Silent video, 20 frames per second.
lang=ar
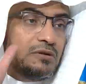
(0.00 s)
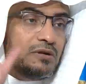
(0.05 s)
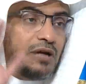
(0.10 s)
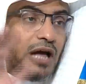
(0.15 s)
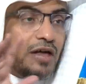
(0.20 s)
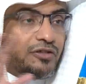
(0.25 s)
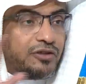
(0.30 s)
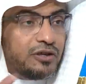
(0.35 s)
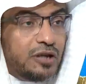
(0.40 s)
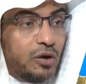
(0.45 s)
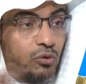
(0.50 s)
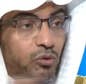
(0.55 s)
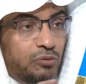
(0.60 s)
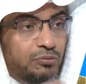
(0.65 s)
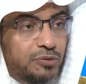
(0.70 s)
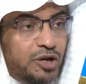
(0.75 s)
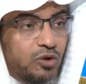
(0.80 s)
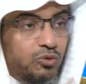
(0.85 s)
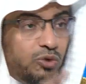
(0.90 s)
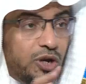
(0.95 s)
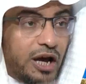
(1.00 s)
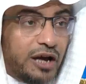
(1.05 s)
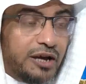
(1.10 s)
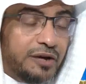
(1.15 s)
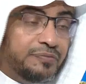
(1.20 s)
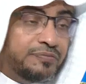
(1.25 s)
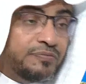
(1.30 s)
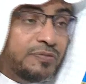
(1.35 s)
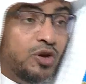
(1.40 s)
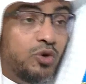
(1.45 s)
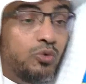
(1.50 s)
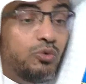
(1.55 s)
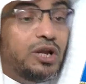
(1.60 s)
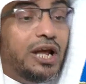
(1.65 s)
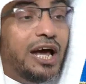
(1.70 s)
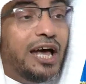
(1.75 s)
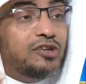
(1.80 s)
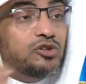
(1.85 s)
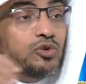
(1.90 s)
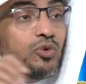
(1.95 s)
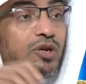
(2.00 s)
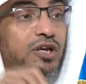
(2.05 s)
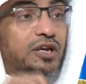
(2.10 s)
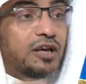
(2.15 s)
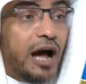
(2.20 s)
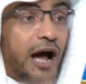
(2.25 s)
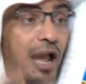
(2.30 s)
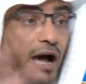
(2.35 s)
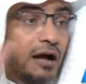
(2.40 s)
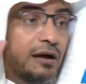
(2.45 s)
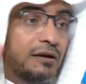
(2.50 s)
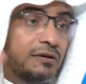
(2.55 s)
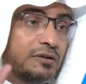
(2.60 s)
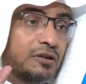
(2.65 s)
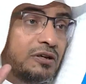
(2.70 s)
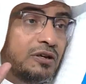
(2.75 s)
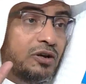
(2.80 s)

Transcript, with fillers: هذه نوع من الولايه ولايه النكاح